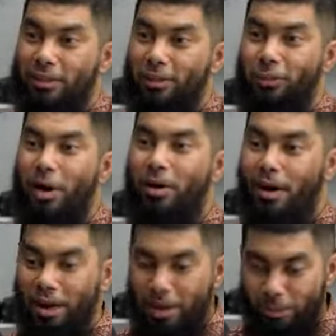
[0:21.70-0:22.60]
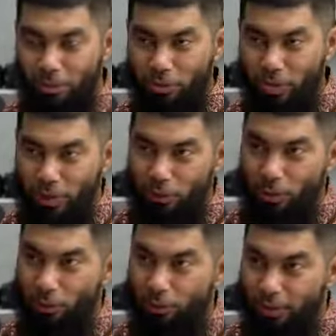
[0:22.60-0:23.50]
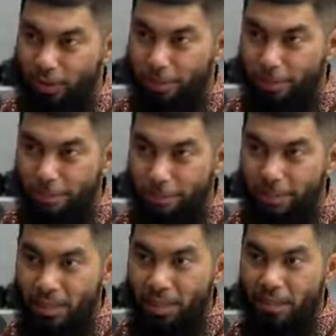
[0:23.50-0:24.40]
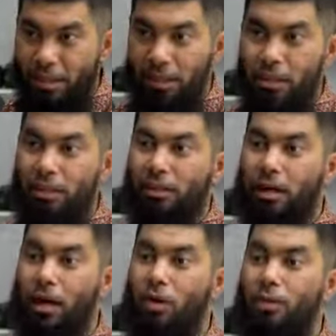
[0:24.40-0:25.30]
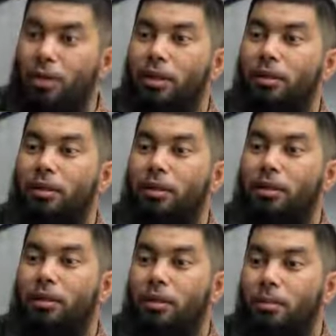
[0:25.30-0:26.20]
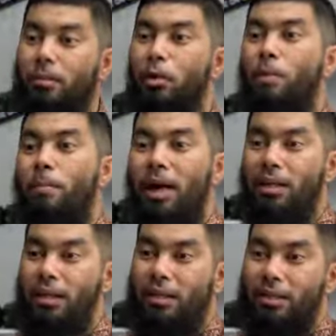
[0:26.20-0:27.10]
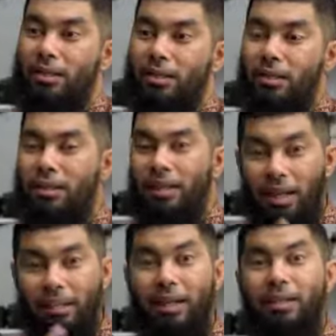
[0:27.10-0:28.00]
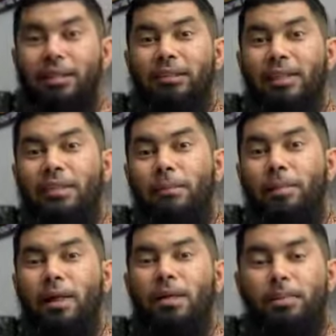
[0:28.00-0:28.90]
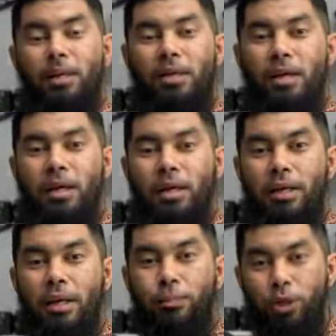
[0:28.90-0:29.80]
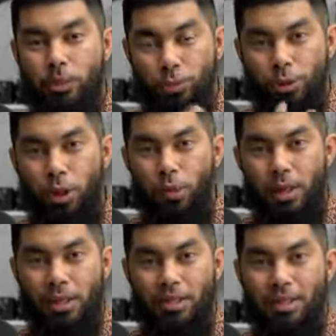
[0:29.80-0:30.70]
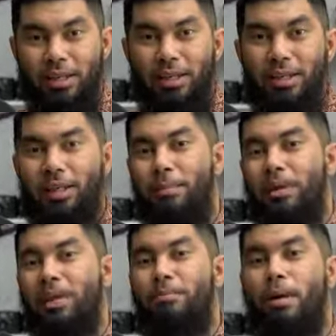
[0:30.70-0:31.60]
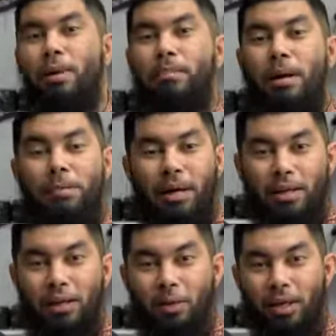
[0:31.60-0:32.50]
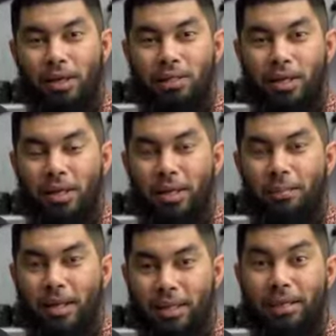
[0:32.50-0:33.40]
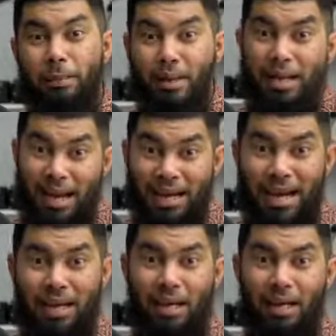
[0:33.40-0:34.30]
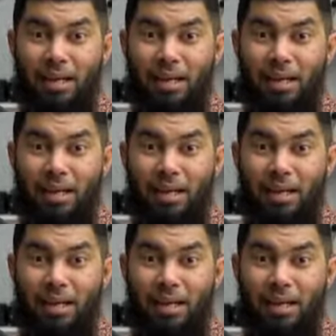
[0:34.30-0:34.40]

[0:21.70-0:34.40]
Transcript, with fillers: cuma orang lain berusaha menutupi nah. dan kita terlalu apa mengumbar mengumbarnya dan hati-hati saya sampaikan kepada ibu-ibu di luaran sana, kepada bapak-bapak di luaran sana, bahkan kepada anak-anak.